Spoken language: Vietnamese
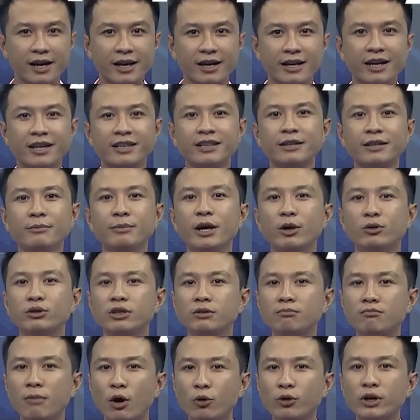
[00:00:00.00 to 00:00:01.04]
Để tìm hiểu
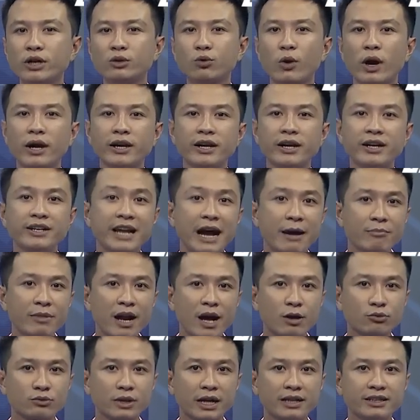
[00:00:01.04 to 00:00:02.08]
những mẫu điện thoại đình đám
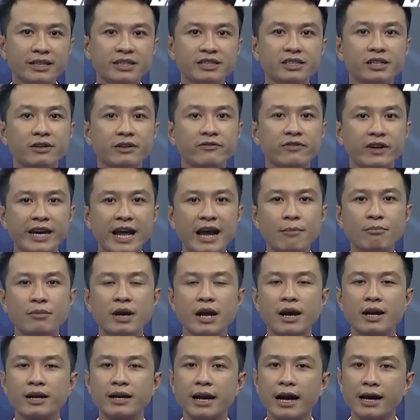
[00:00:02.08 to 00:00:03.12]
nào tại thị trường Việt Nam
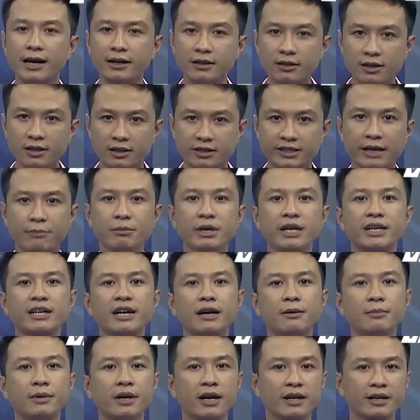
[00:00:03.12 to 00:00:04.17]
đã được trang bị
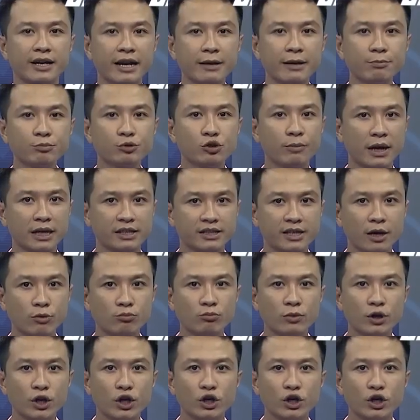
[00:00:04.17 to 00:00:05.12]
camera kép chụp ảnh rộng,